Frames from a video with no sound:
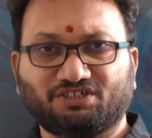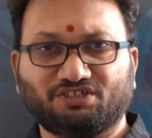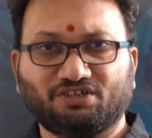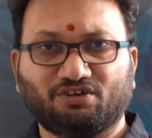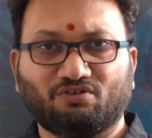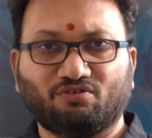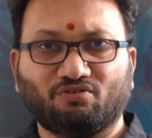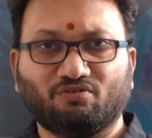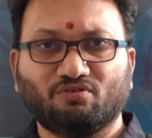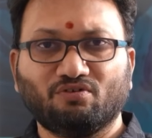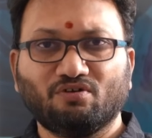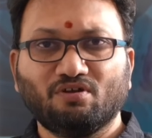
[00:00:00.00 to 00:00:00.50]

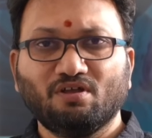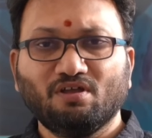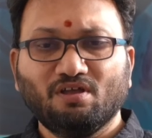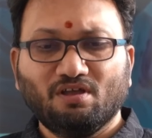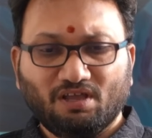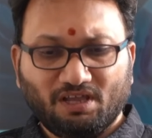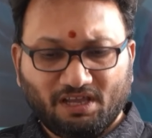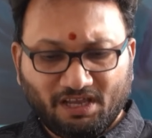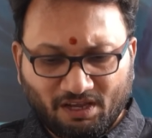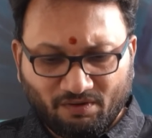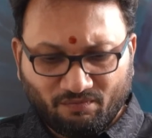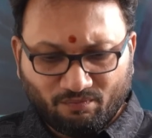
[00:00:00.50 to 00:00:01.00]
చేసిండ్రు
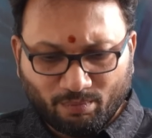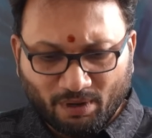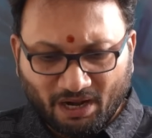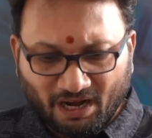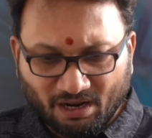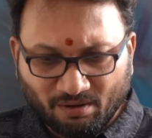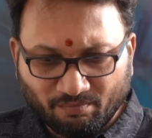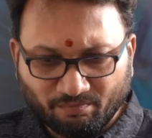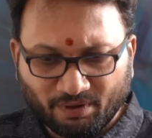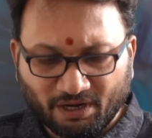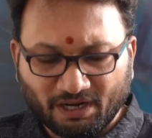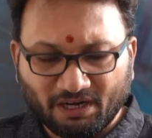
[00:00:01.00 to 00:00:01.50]
ఈ
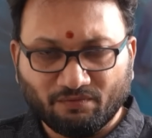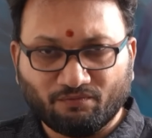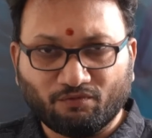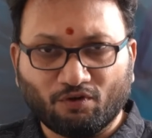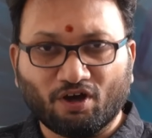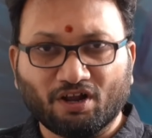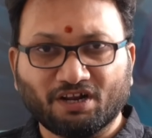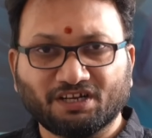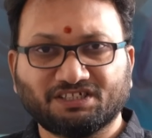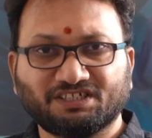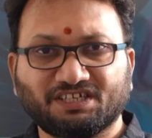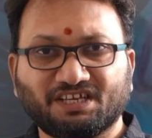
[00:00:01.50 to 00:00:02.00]
బెల్లంపల్లి
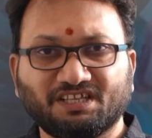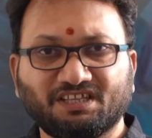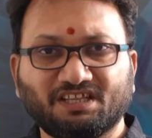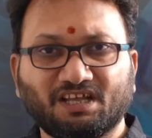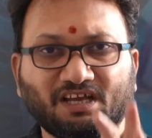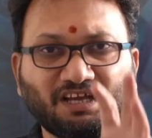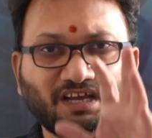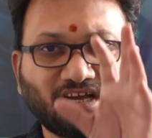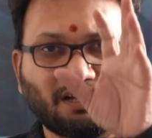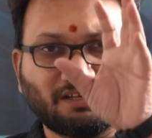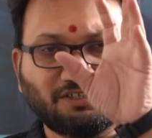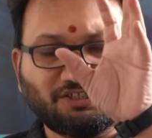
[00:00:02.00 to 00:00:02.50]
ఫారెస్ట్ కింద
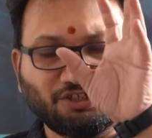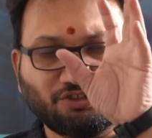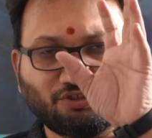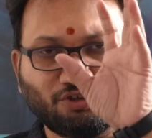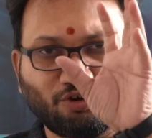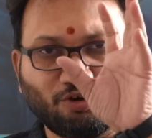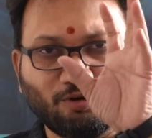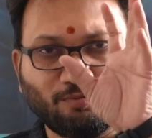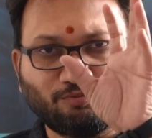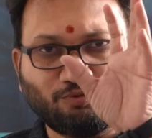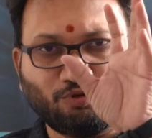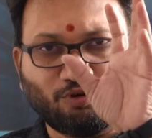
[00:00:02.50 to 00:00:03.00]

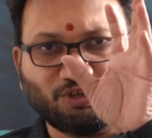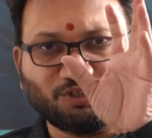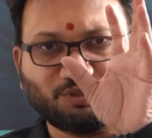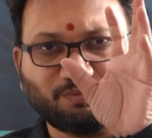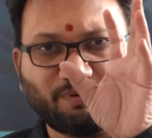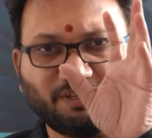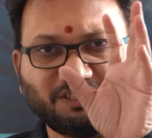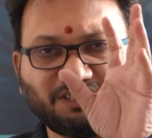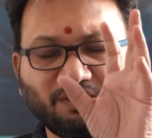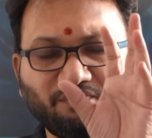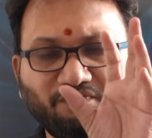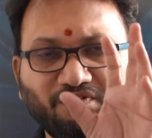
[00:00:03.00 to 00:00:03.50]
చిత్రగుప్త ఒక
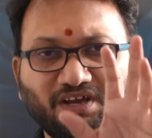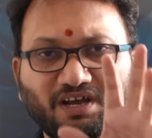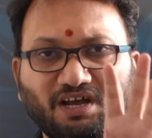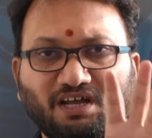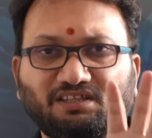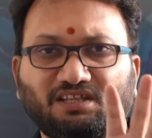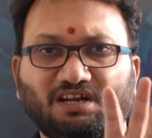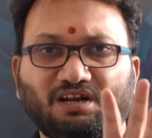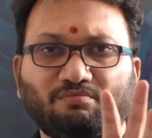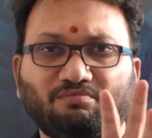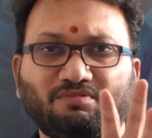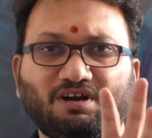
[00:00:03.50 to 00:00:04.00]
స్పెసిఫిక్
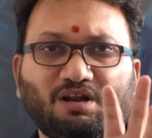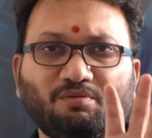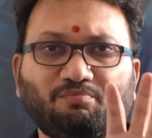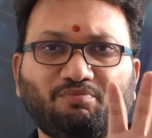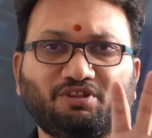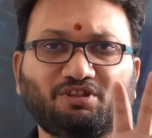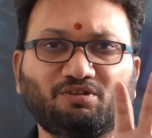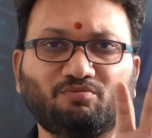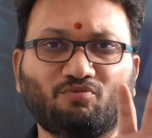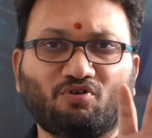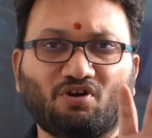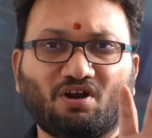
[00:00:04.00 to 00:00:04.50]
కథనం
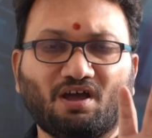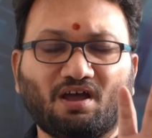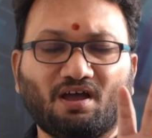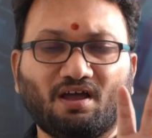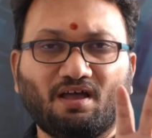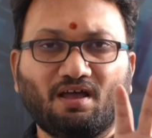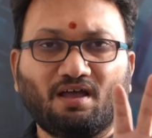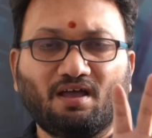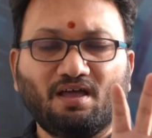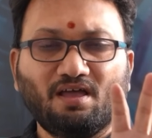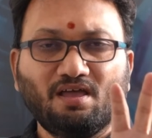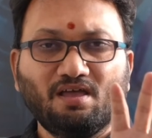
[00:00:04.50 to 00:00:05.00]
నడిపింది మొన్న
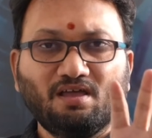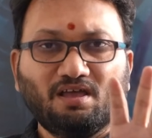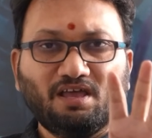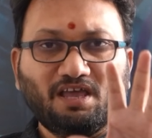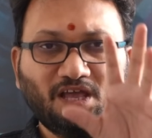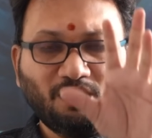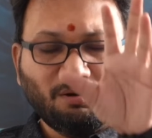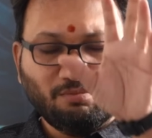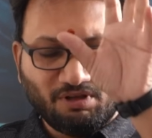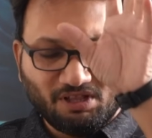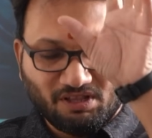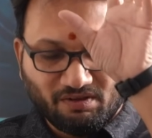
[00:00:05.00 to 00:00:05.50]

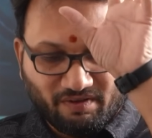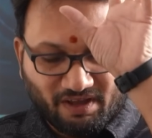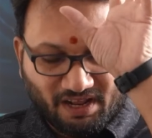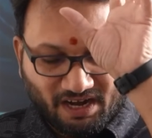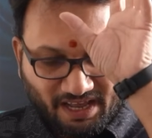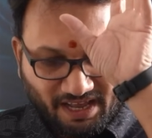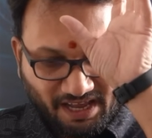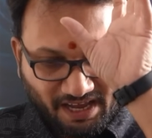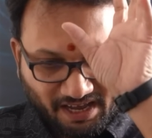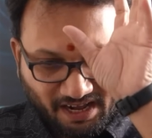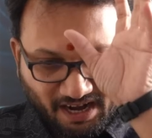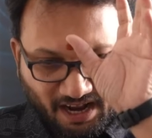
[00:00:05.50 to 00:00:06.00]
ఎనిమిది
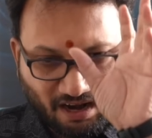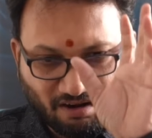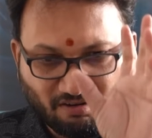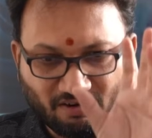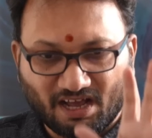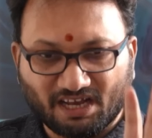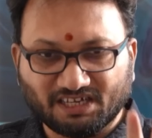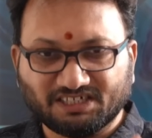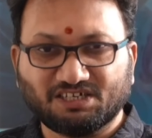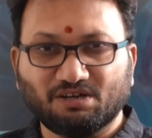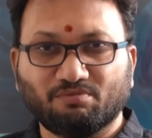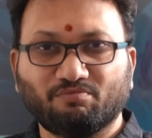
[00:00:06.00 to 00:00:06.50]
వేల ఎకరాలు
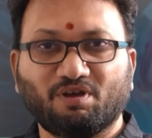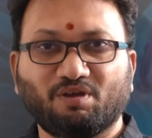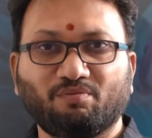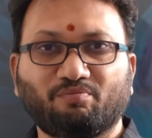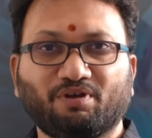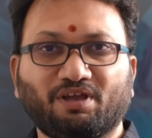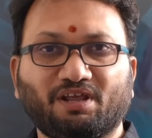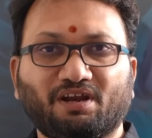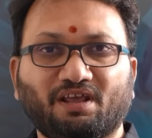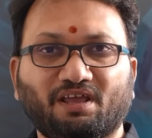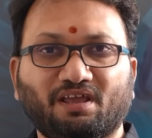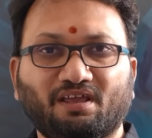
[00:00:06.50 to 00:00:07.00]
నాశనం
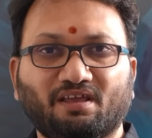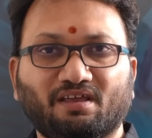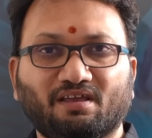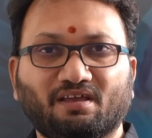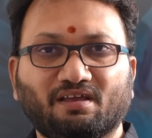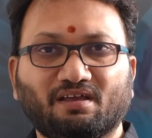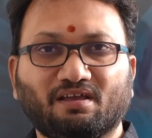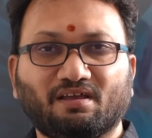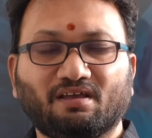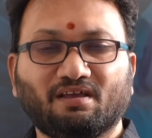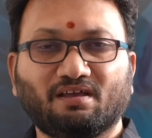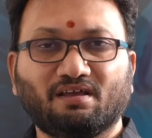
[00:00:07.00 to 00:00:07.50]
అయిపోయినాయి
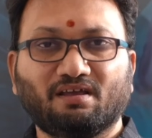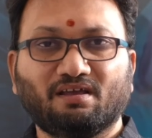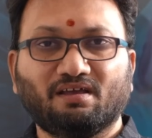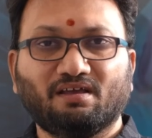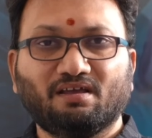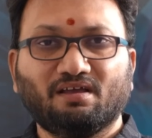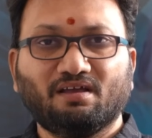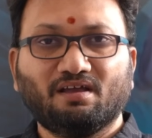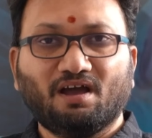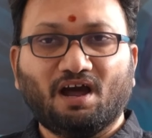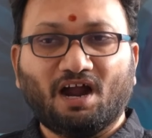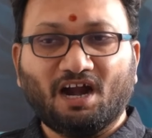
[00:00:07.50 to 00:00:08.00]

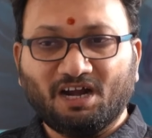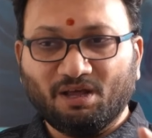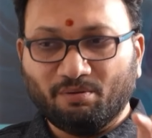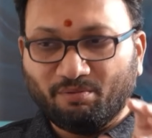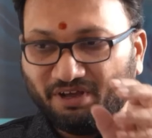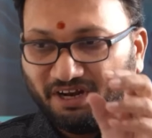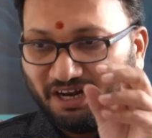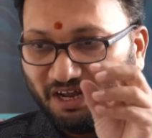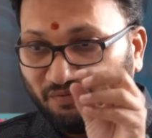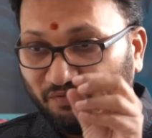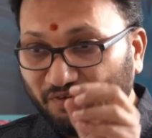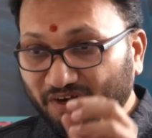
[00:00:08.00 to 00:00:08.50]

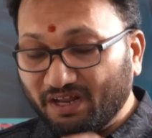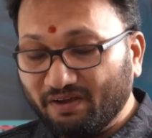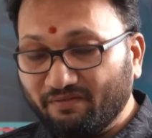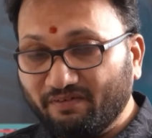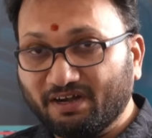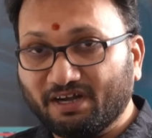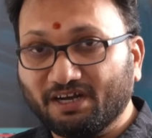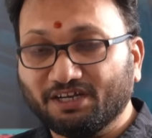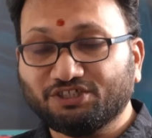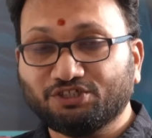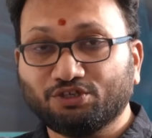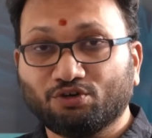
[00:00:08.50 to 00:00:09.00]
అడ్డమైన
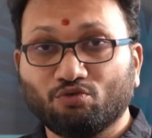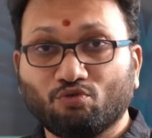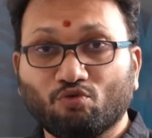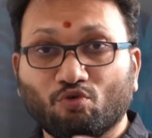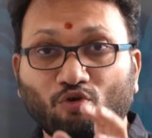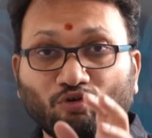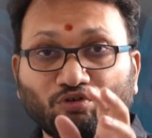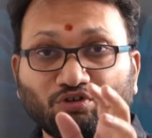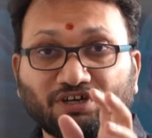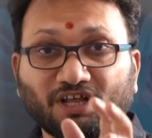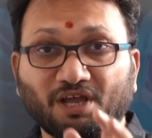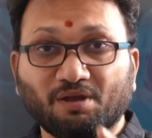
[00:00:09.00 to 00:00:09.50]
అఫిడవిట్లు ఇచ్చిరు
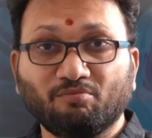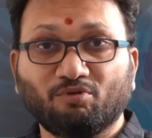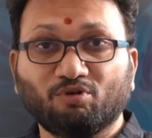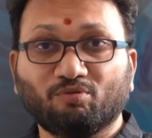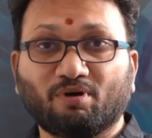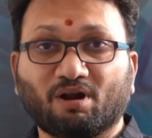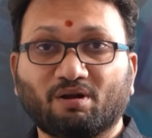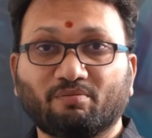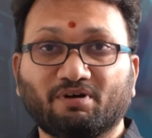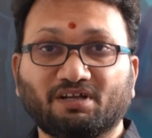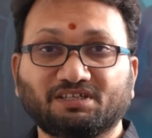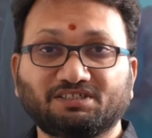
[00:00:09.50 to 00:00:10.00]
కోర్టు టైంలు
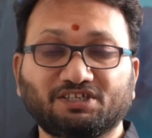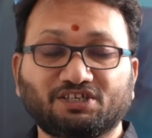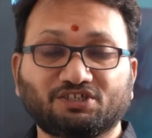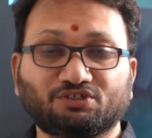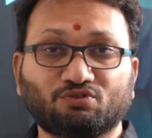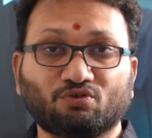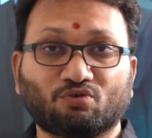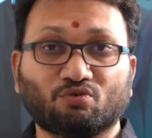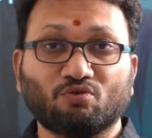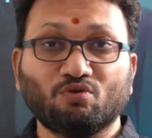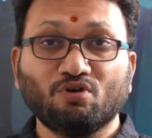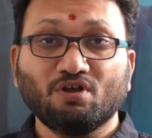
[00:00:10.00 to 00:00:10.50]
బర్బాద్
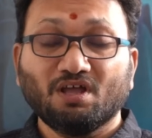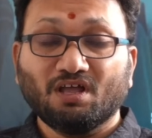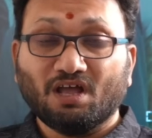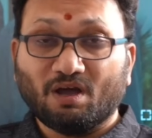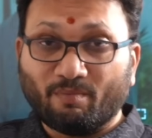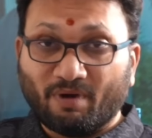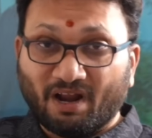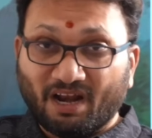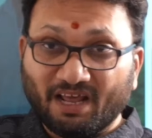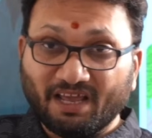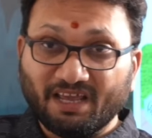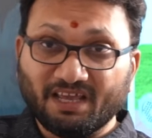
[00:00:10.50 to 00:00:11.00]
చేస్తురు
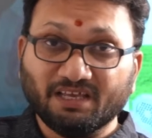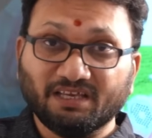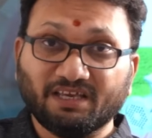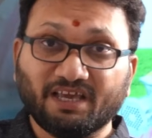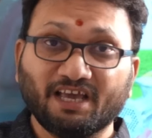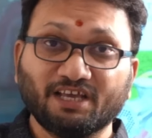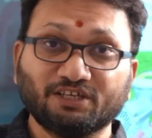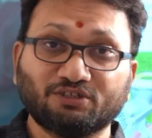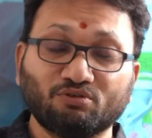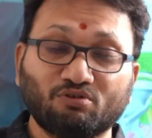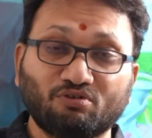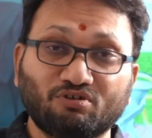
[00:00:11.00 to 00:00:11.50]
మళ్ళీ ఈ
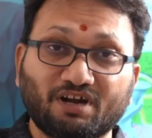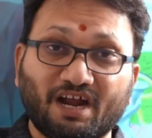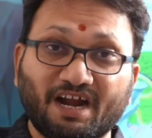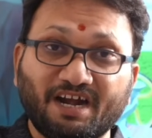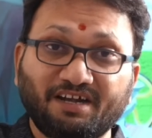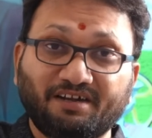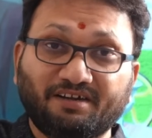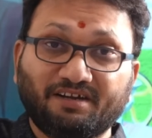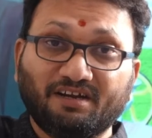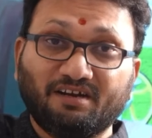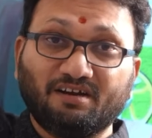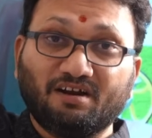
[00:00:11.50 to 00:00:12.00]
కేసులు
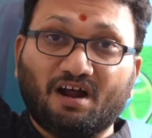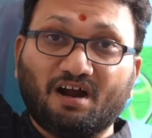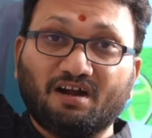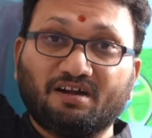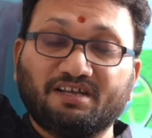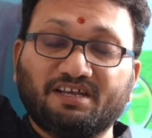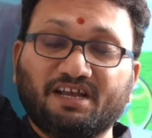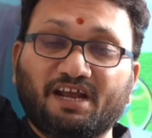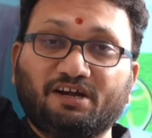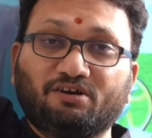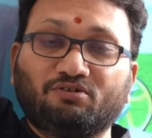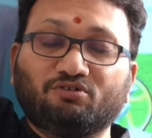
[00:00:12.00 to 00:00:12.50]
నైన్టీన్
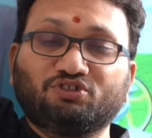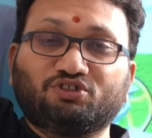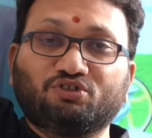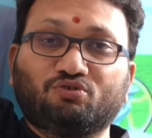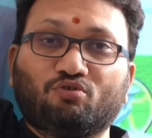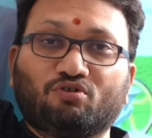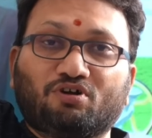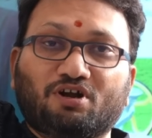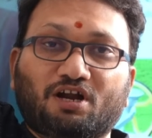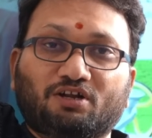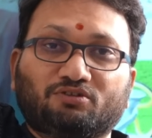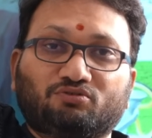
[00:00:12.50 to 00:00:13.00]
నాట్ ఎయిట్ నుంచి
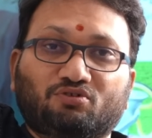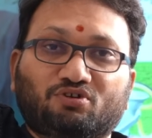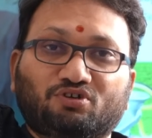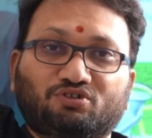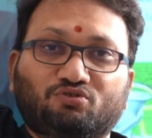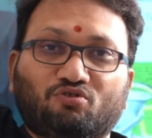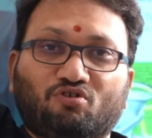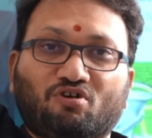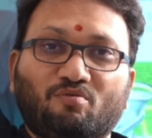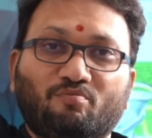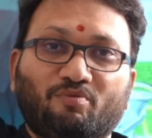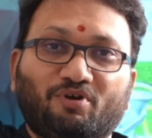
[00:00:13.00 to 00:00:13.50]
కొట్లాడుతురు
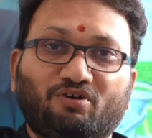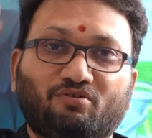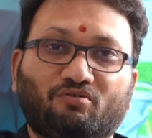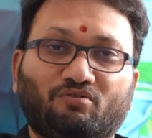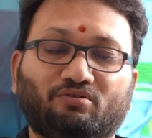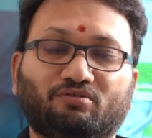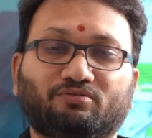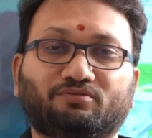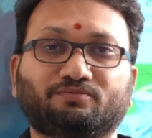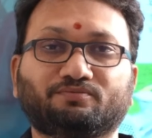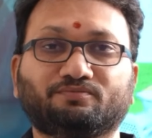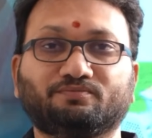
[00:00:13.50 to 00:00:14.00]
ఈ సుఖమైన
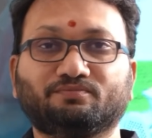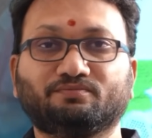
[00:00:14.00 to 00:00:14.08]
వాళ్ళు